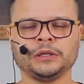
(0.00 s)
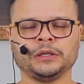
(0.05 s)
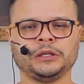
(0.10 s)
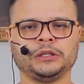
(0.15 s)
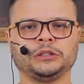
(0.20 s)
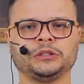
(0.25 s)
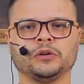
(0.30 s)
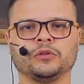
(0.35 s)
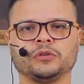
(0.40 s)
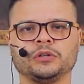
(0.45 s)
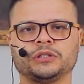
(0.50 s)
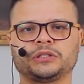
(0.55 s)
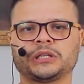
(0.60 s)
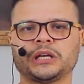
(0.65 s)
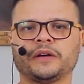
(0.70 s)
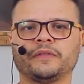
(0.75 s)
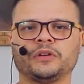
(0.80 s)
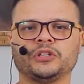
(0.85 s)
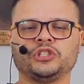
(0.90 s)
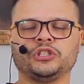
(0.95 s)
Então, nós
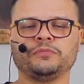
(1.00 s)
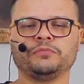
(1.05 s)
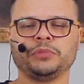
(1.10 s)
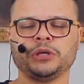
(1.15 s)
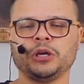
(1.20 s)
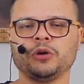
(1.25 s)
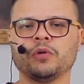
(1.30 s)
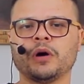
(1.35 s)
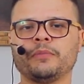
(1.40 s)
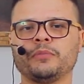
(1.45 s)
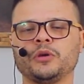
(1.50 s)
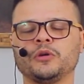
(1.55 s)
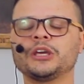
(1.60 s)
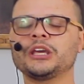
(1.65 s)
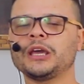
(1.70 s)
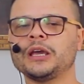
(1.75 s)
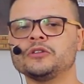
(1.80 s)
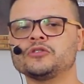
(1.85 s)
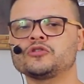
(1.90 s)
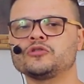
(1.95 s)
estava de 1.000 a
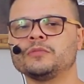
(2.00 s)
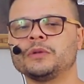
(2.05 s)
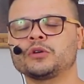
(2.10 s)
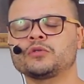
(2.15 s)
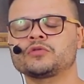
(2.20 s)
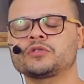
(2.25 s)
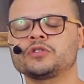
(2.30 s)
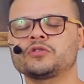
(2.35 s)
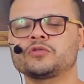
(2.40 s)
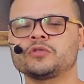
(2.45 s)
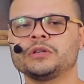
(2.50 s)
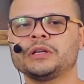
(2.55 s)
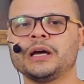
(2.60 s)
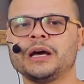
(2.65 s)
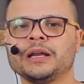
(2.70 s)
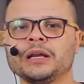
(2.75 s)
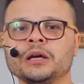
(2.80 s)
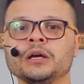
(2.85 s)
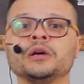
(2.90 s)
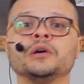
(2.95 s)
1.500 numa
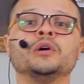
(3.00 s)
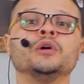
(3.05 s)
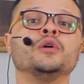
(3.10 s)
concessionária.